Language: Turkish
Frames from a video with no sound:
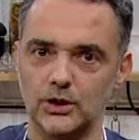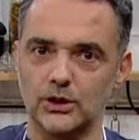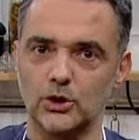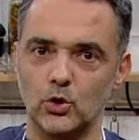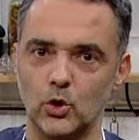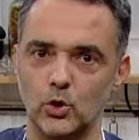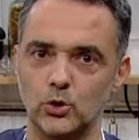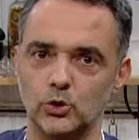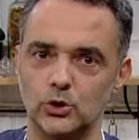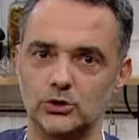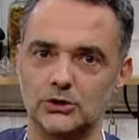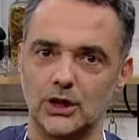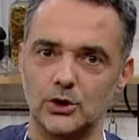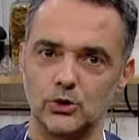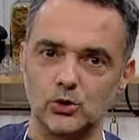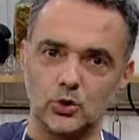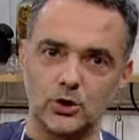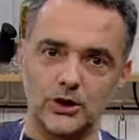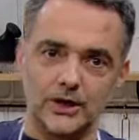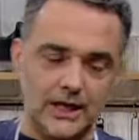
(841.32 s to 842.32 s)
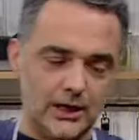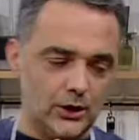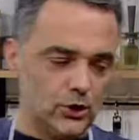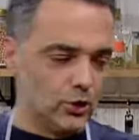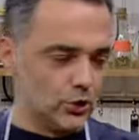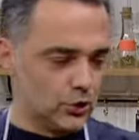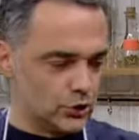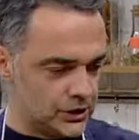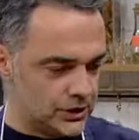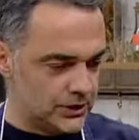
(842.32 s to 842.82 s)
da koyduktan sonra
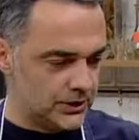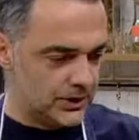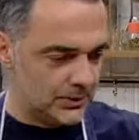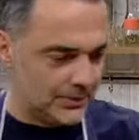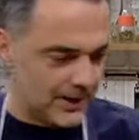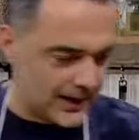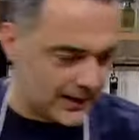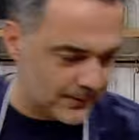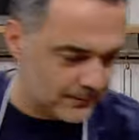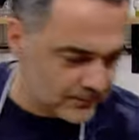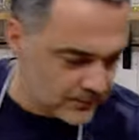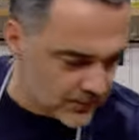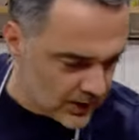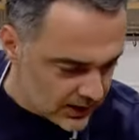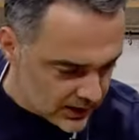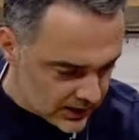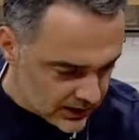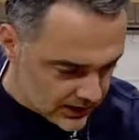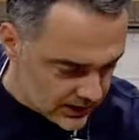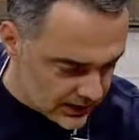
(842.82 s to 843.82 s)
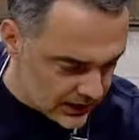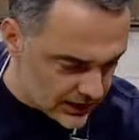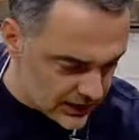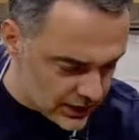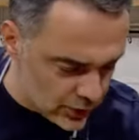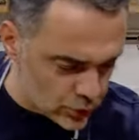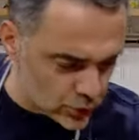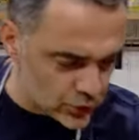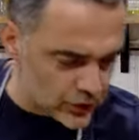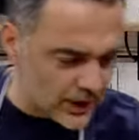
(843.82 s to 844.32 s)
geliyoruz. Şimdi bak
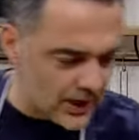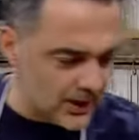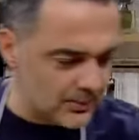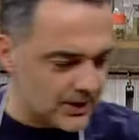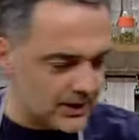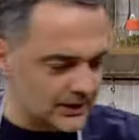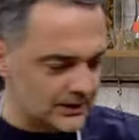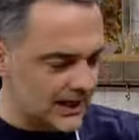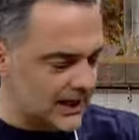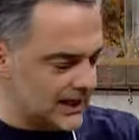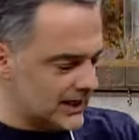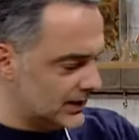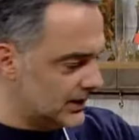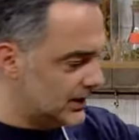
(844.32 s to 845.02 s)
200 gram kadar